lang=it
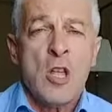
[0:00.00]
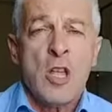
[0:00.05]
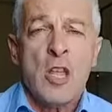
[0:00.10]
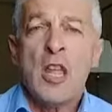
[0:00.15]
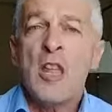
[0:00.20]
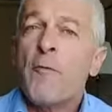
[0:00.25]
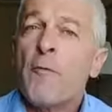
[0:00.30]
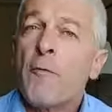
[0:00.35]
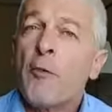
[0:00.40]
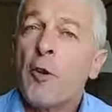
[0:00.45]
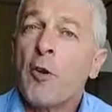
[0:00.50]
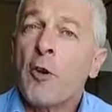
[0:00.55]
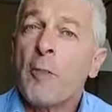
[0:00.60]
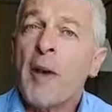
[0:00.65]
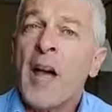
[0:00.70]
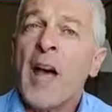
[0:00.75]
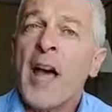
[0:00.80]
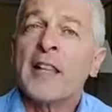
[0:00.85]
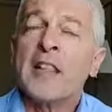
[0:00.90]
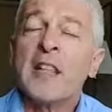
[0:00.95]

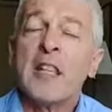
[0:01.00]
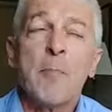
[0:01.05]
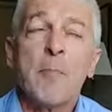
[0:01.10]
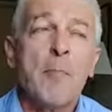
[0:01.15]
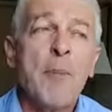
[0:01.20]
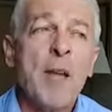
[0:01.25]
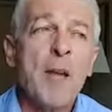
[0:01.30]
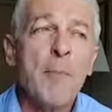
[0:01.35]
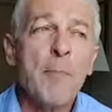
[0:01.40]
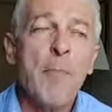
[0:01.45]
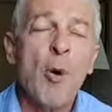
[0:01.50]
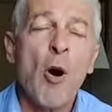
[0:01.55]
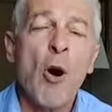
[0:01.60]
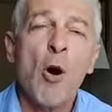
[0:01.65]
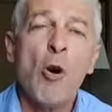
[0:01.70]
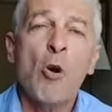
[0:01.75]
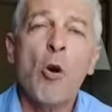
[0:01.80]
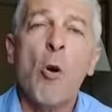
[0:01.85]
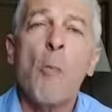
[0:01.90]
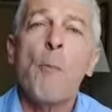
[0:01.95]
informati, ben
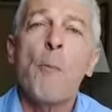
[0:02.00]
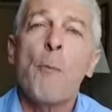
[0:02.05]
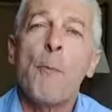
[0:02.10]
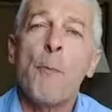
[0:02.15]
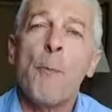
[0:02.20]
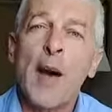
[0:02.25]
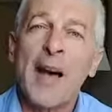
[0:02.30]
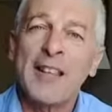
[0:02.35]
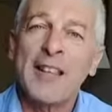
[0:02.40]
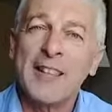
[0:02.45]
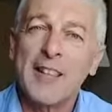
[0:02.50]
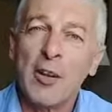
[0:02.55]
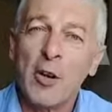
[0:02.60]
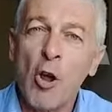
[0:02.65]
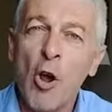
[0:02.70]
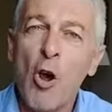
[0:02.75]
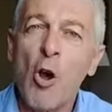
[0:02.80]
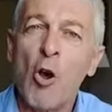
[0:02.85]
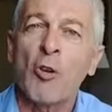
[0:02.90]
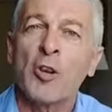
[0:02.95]
poco
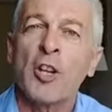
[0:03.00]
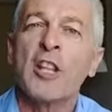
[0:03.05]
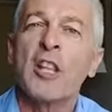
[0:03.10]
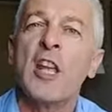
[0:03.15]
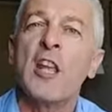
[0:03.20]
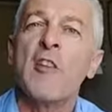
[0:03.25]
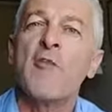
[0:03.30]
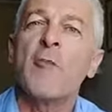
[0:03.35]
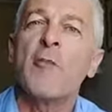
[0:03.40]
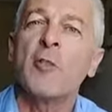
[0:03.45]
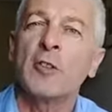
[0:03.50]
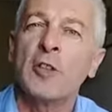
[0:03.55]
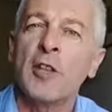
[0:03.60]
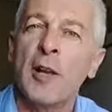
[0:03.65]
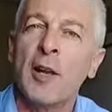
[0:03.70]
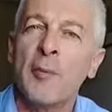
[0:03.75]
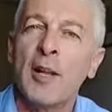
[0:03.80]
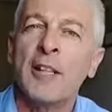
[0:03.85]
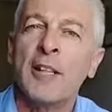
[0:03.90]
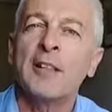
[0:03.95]
padroni dei
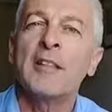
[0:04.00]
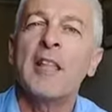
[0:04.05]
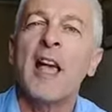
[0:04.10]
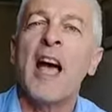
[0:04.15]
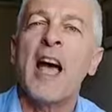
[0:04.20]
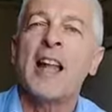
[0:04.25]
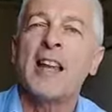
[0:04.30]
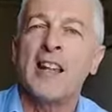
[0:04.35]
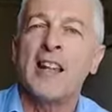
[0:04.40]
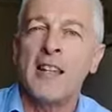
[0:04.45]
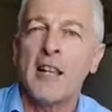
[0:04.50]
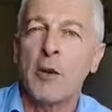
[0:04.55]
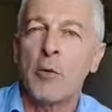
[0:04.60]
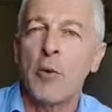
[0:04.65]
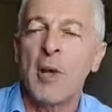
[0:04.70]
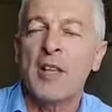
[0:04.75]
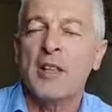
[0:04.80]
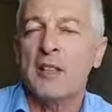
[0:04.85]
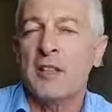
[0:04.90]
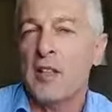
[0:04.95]
fondamentali di
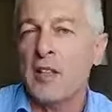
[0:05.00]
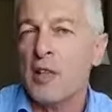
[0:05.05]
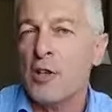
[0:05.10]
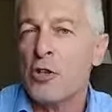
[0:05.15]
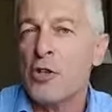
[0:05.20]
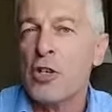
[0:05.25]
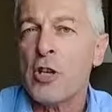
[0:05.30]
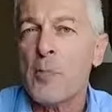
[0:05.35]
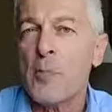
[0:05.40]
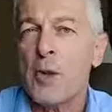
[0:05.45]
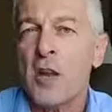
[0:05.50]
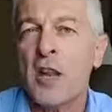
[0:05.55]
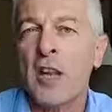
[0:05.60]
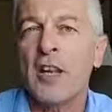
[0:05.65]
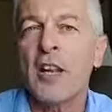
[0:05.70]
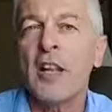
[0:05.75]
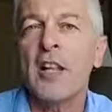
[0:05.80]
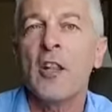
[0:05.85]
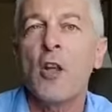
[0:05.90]
queste discipline,